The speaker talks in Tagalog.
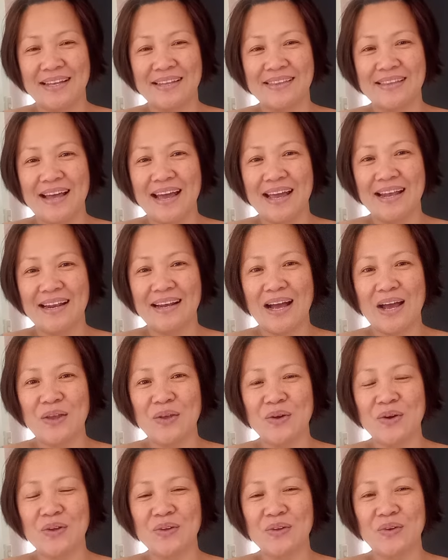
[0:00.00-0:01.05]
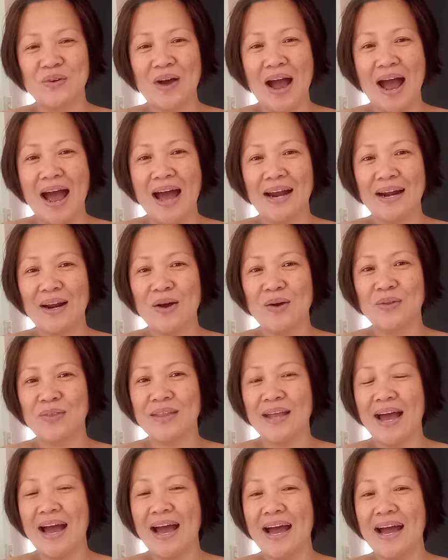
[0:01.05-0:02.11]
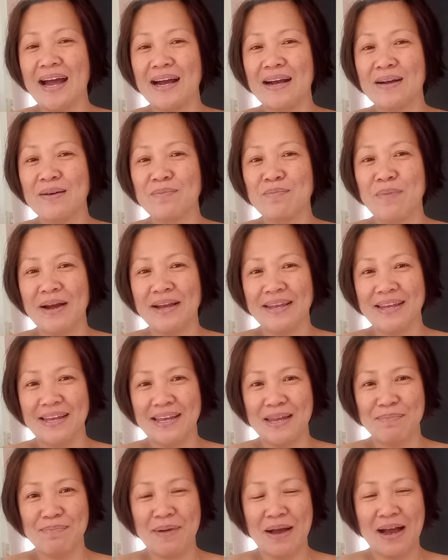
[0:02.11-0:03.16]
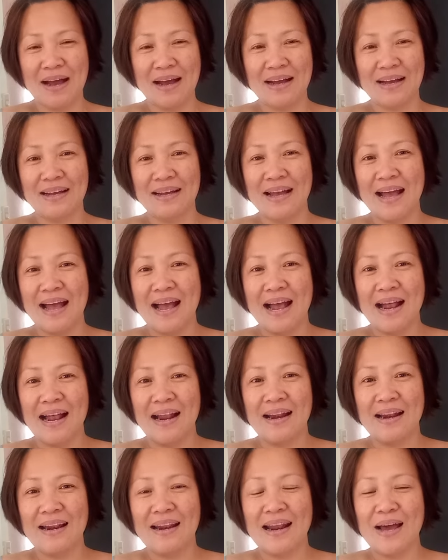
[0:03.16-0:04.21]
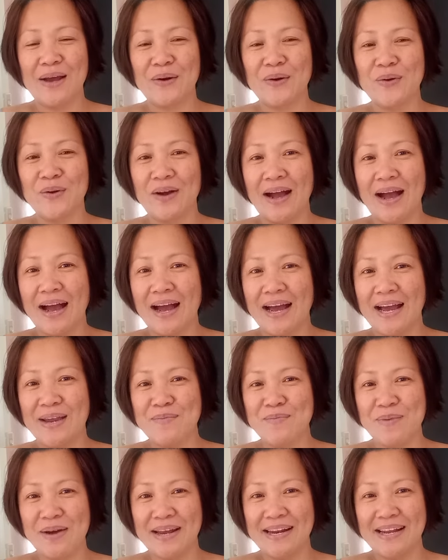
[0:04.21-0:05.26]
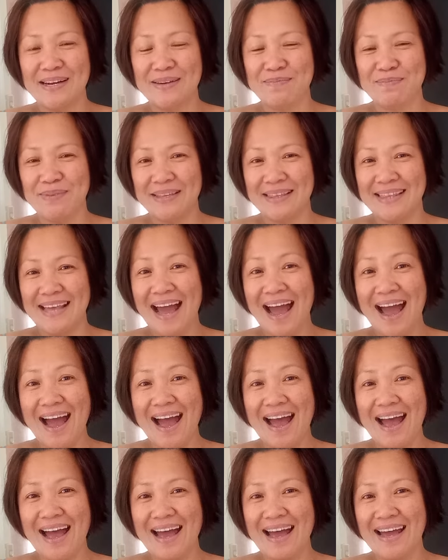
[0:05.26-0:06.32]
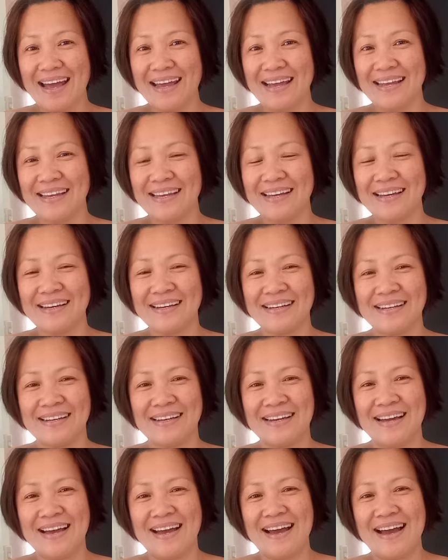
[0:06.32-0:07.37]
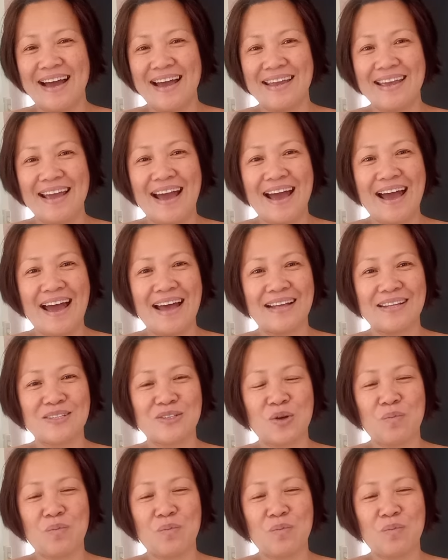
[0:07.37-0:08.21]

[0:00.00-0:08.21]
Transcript: Dahil ngayon yung araw ng pakikipaglaro laro kay Manang Biday. Ayan.